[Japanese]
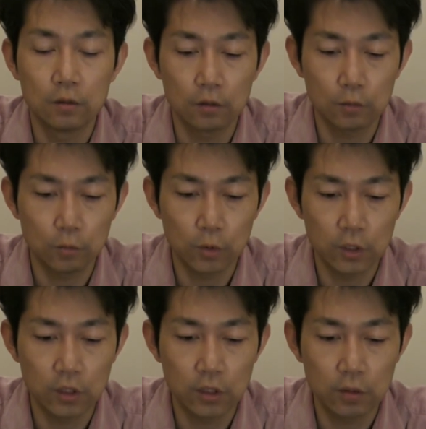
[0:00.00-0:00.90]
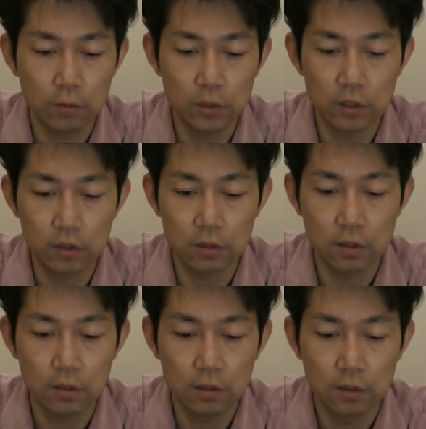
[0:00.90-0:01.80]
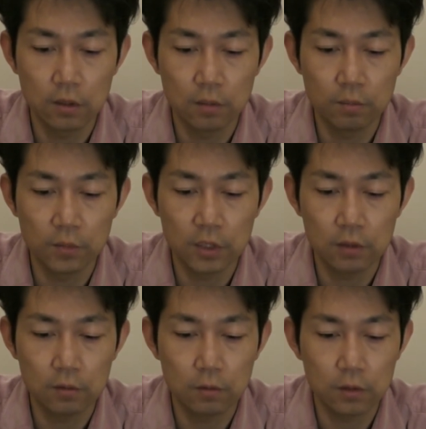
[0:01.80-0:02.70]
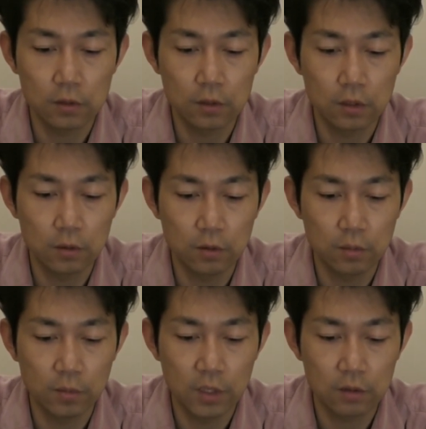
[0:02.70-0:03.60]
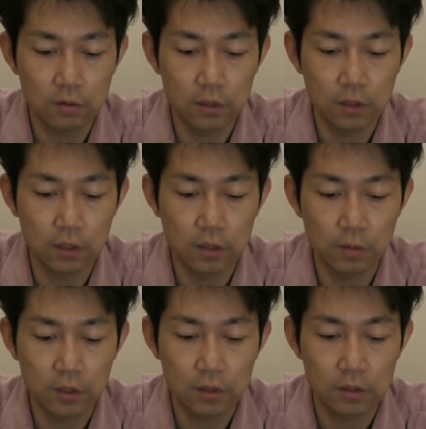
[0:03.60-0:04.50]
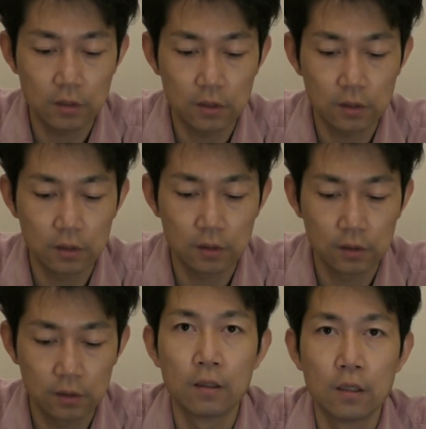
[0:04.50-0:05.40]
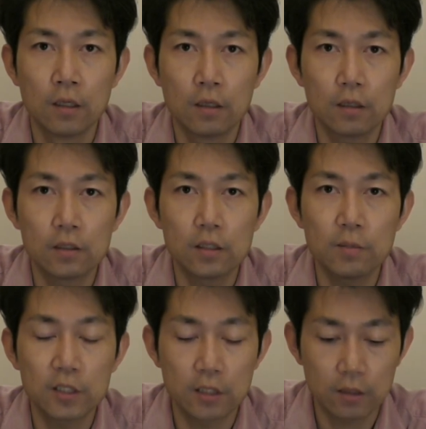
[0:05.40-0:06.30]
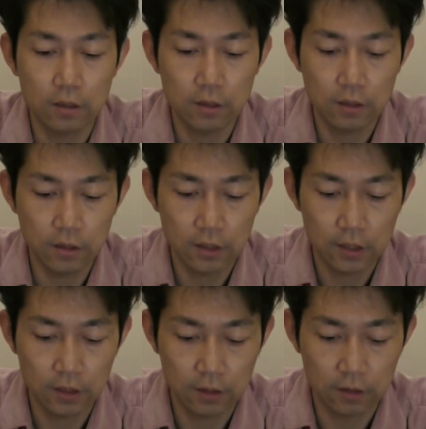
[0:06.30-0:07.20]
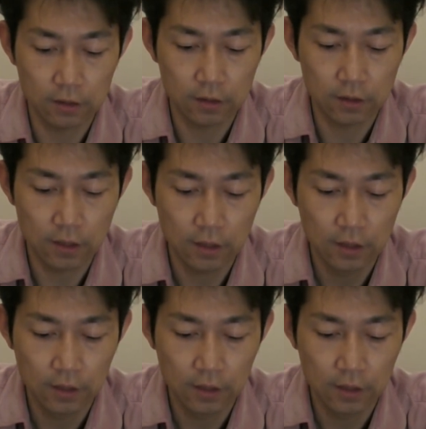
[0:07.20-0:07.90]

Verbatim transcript: い、これ左上にですねマイクロ SD のマークが出てます。はい、今設定開いたんですが、